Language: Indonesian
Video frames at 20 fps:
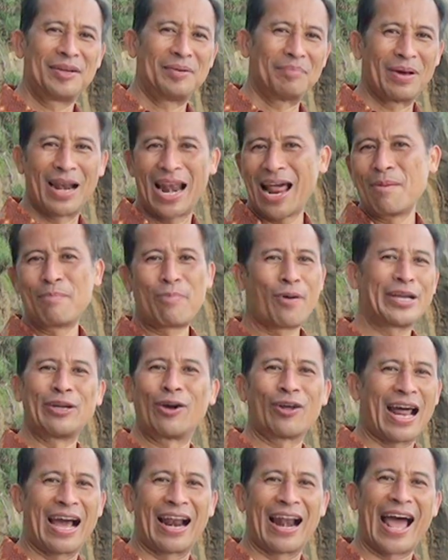melampaui
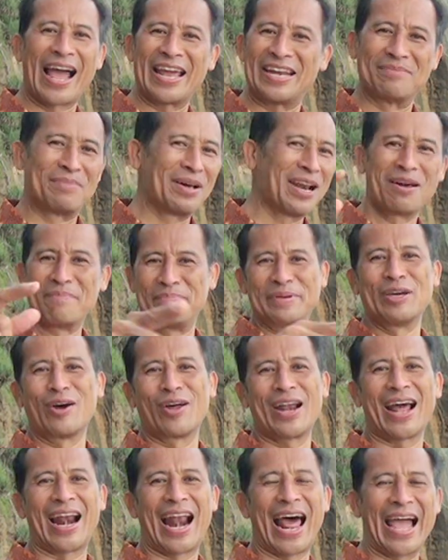orang lain, melebihi
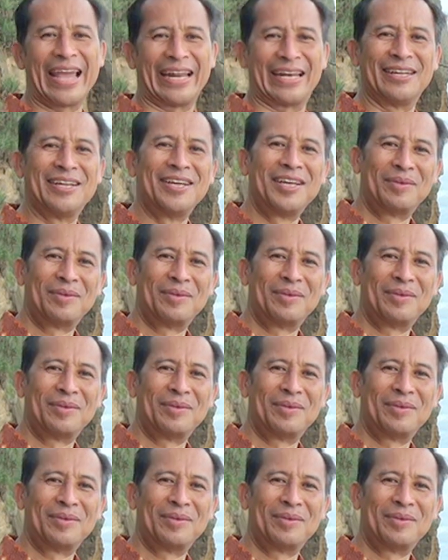orang lain,